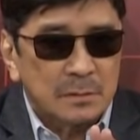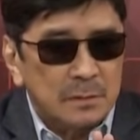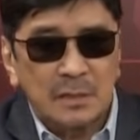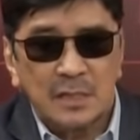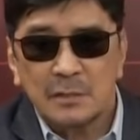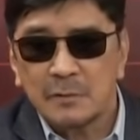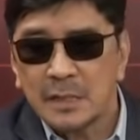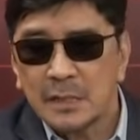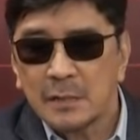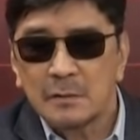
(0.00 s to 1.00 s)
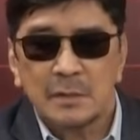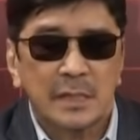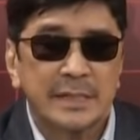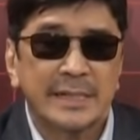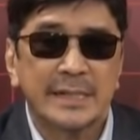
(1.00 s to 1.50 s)
naniniwala ako na
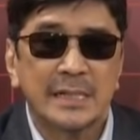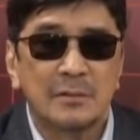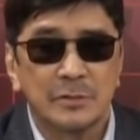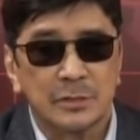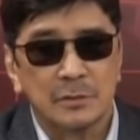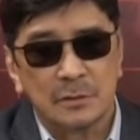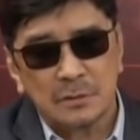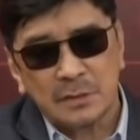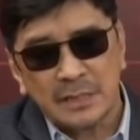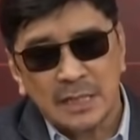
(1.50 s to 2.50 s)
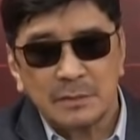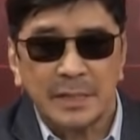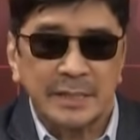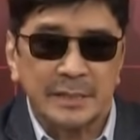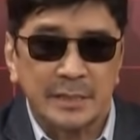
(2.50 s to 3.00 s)
kinakailangan ho siguro tingnan na
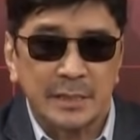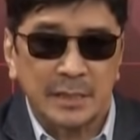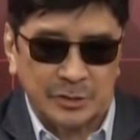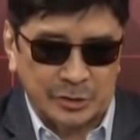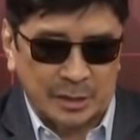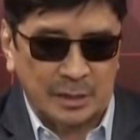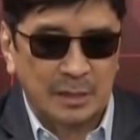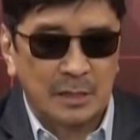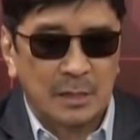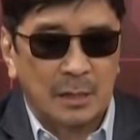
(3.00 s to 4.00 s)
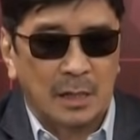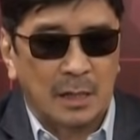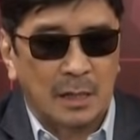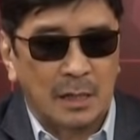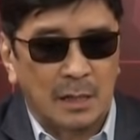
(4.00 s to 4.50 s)
maigi kasi
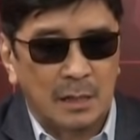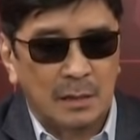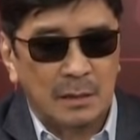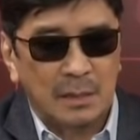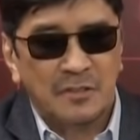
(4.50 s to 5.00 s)
uh,